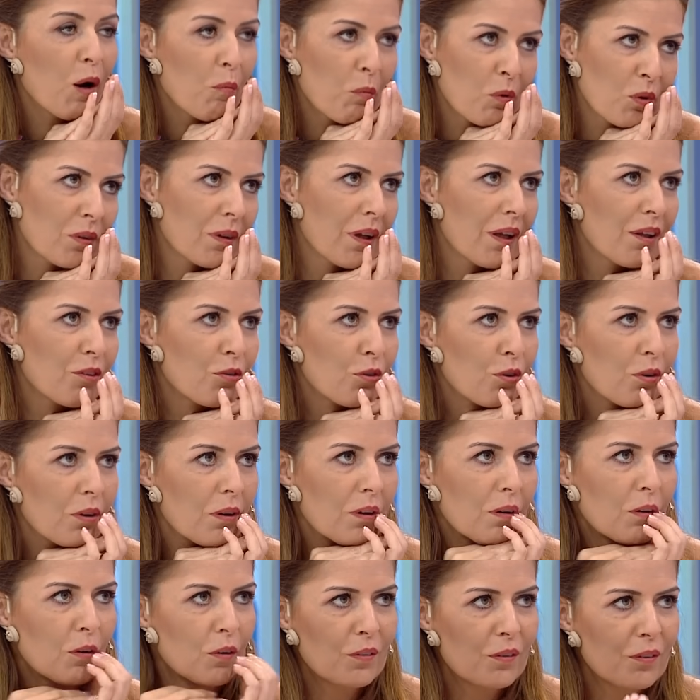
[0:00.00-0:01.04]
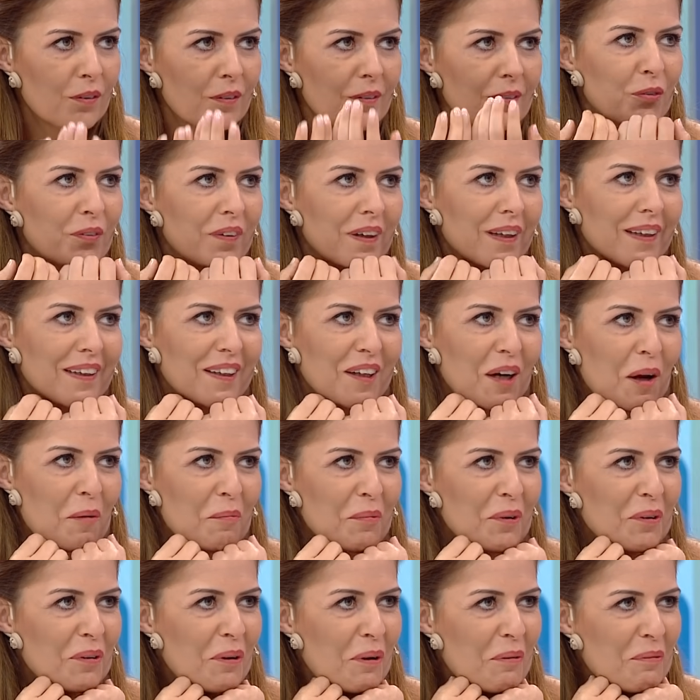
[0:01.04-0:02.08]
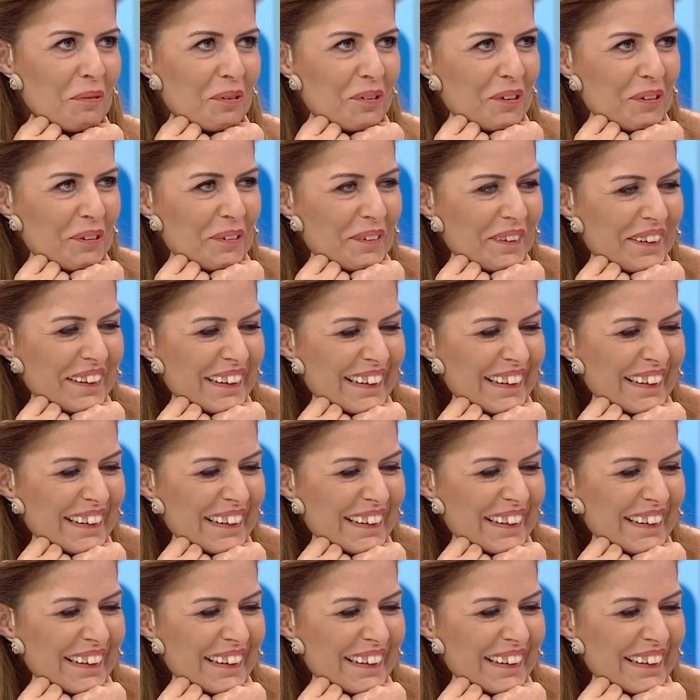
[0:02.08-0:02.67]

Ama ondan sonra o yuvaya giren ben olmuşum.